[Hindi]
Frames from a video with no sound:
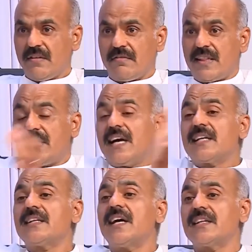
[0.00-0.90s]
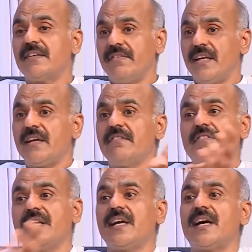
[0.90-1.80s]
विद्या ददाति विनियम
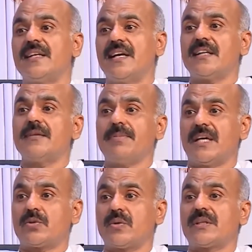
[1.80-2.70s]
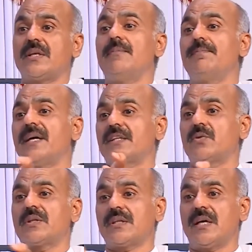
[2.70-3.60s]
विनयादयाति पात्वत्ताम
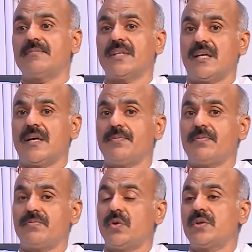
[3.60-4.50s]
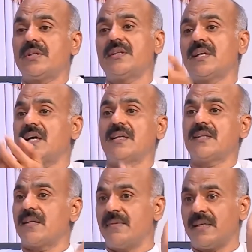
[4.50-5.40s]
पात्वत्ताम धनापनोति धना
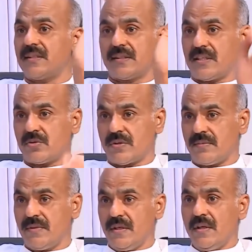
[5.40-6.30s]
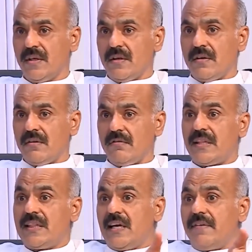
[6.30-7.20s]
धर्मा तथा सुखम
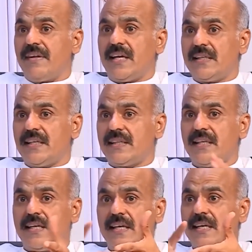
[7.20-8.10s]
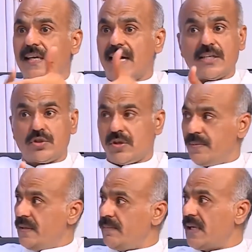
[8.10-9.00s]
विद्या विनय देती है लेकिन आज जो
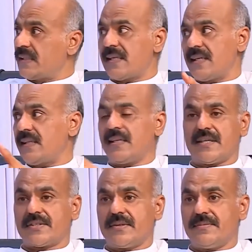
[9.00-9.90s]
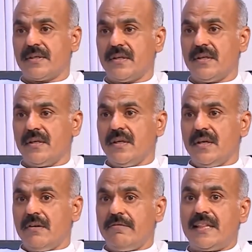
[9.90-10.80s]
अभी हम बात कर रहे थे आश्रम की
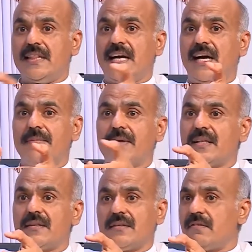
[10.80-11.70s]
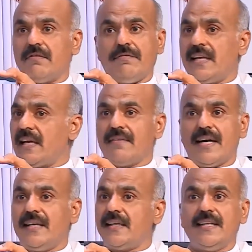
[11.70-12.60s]
विद्या हमें विनय
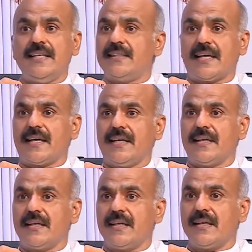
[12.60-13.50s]
वाली नहीं दी जा रही है